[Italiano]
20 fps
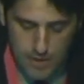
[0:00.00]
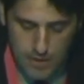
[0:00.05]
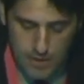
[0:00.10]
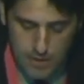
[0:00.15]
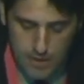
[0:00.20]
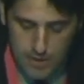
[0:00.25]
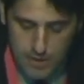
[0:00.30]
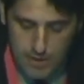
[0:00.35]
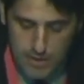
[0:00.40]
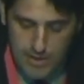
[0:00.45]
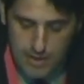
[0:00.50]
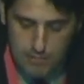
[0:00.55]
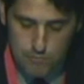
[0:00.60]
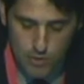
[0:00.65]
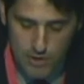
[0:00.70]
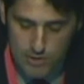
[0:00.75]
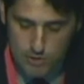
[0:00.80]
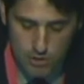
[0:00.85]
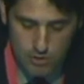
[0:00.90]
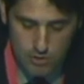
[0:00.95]
Eh,
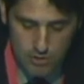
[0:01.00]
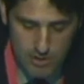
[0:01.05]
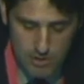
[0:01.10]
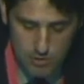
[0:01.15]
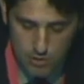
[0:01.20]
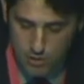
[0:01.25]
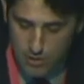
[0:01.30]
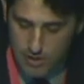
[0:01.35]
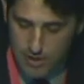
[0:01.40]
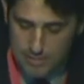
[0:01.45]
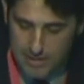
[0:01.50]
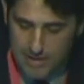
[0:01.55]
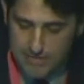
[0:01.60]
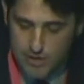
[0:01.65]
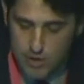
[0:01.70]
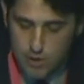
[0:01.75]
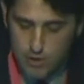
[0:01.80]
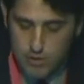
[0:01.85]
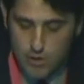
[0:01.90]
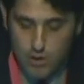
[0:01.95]
l'ambulatorio del dolore
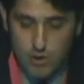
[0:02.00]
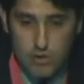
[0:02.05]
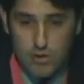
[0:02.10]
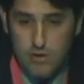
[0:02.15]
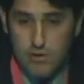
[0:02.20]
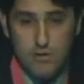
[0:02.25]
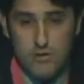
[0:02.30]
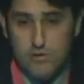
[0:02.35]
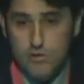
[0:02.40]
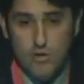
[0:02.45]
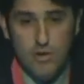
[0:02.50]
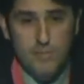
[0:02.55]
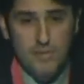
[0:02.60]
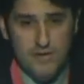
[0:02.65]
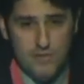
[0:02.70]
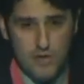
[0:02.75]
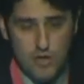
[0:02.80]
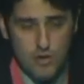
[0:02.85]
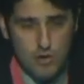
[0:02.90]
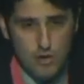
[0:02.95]
pelvico cronico, dolore
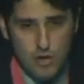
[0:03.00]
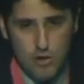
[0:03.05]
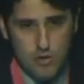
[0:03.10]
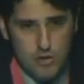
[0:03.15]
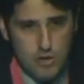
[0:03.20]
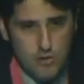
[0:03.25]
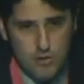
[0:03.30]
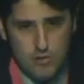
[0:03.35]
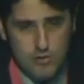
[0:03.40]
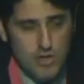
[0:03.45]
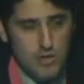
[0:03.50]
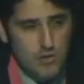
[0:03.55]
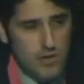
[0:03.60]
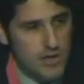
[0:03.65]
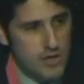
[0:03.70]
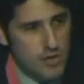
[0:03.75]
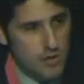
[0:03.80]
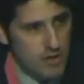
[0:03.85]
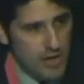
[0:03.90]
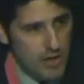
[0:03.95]
pelvico cronico, dico a
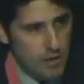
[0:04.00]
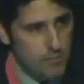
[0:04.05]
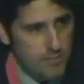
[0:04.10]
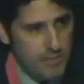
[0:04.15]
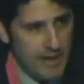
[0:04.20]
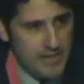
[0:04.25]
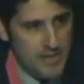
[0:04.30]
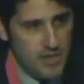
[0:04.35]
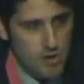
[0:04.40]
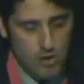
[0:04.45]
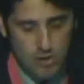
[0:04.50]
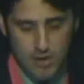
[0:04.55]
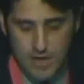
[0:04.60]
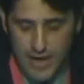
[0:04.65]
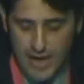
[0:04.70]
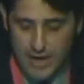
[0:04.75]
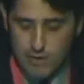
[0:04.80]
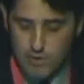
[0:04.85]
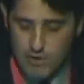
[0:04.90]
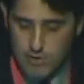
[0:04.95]
chi non è un medico,
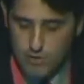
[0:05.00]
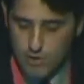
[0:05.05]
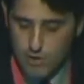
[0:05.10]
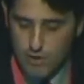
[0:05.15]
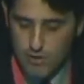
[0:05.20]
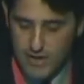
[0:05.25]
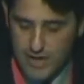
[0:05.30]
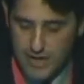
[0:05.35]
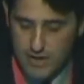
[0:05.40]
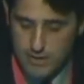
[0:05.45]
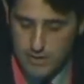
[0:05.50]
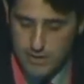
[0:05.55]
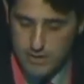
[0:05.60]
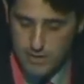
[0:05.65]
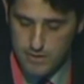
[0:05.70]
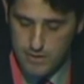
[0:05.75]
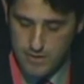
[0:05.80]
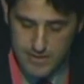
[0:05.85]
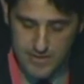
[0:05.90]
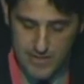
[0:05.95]
è quel dolore
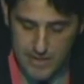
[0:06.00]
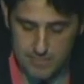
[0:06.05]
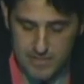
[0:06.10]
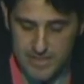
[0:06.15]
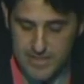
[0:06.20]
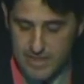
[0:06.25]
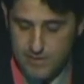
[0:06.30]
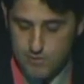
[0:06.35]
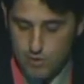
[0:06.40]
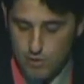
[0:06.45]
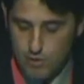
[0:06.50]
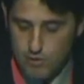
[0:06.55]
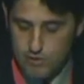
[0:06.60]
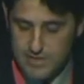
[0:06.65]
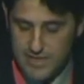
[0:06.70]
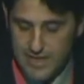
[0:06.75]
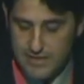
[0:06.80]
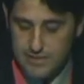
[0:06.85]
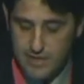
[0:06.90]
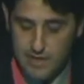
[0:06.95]
eh, intermittente o
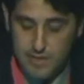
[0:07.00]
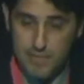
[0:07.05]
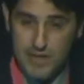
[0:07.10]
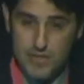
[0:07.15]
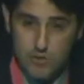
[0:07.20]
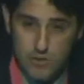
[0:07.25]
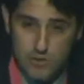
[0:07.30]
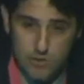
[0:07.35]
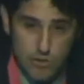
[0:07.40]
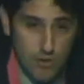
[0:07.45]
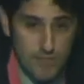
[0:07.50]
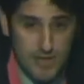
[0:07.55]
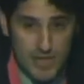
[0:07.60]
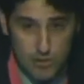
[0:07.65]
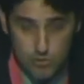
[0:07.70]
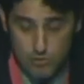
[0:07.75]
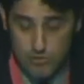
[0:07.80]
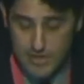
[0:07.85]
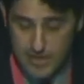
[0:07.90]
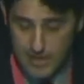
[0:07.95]
costante del basso addome
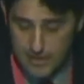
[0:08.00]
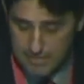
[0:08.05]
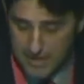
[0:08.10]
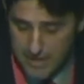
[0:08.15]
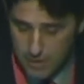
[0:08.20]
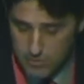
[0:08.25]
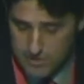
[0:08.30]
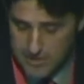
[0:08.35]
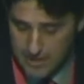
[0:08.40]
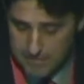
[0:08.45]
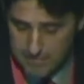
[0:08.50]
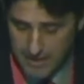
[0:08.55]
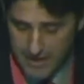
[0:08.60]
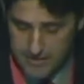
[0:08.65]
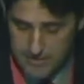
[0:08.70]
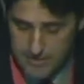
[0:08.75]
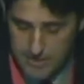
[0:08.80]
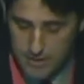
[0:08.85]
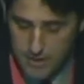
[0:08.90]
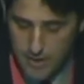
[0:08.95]
che duri da almeno sei
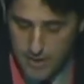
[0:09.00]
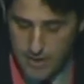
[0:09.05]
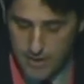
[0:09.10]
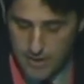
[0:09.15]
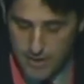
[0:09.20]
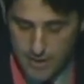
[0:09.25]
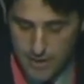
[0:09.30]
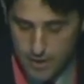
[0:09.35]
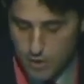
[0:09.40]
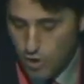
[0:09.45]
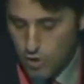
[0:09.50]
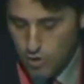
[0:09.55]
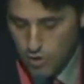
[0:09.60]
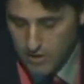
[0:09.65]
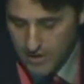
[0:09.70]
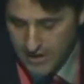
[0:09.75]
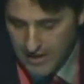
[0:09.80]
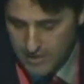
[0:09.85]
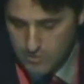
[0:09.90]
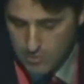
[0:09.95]
mesi, eh, non
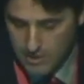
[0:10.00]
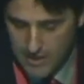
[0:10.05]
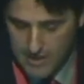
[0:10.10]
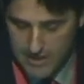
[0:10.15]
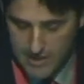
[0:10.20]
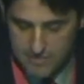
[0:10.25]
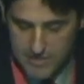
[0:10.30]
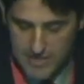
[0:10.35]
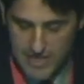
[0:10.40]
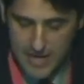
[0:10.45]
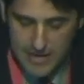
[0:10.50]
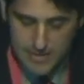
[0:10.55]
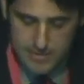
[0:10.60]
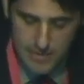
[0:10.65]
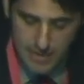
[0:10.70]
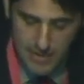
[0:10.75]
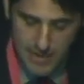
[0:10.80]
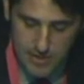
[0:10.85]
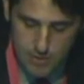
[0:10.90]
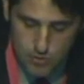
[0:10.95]
correlato alla
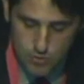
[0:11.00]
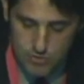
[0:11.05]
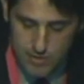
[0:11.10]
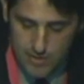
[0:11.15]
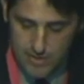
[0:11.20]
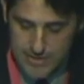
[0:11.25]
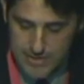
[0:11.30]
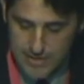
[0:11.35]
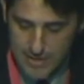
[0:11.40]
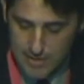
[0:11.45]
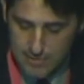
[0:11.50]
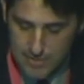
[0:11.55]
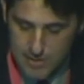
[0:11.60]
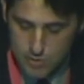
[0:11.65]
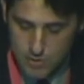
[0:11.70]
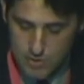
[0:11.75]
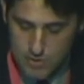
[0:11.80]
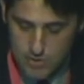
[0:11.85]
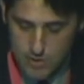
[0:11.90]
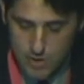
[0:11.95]
gravidanza né esclusivamente alla
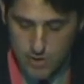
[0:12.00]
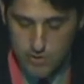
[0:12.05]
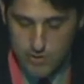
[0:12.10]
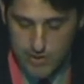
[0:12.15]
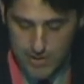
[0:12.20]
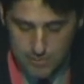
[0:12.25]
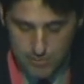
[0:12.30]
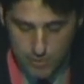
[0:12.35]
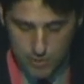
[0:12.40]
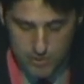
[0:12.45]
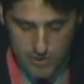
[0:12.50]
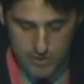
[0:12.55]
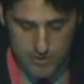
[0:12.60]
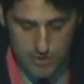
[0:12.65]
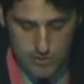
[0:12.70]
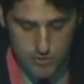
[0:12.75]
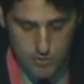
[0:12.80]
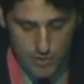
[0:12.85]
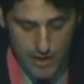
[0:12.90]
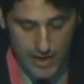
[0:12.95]
mestruazione o ai rapporti
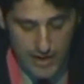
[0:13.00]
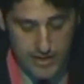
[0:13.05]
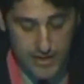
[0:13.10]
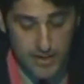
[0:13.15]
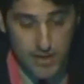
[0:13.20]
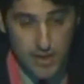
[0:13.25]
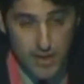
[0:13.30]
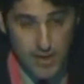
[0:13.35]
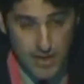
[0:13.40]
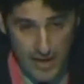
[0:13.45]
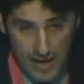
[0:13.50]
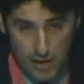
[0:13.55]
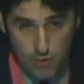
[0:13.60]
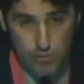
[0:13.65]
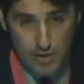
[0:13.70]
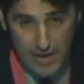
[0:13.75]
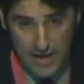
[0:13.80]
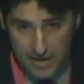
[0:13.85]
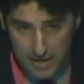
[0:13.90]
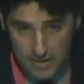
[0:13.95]
sessuali. È
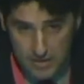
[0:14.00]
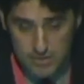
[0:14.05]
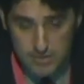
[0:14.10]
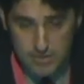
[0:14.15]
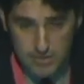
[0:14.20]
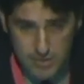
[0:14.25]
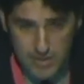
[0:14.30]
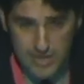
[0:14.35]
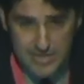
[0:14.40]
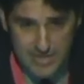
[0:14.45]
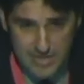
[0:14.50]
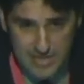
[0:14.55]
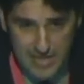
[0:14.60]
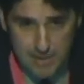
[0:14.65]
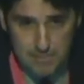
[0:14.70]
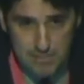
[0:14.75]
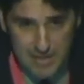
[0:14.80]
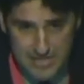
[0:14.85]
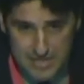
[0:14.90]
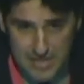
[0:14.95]
un'entità
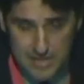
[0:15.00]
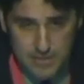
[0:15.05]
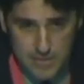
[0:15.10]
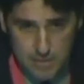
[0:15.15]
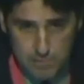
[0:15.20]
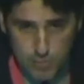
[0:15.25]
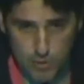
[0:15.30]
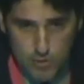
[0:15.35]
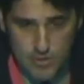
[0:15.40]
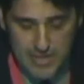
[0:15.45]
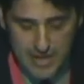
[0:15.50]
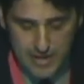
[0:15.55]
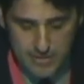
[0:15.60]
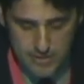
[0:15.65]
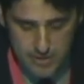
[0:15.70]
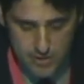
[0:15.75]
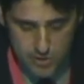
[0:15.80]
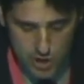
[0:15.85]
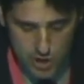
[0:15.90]
eh, abbastanza importante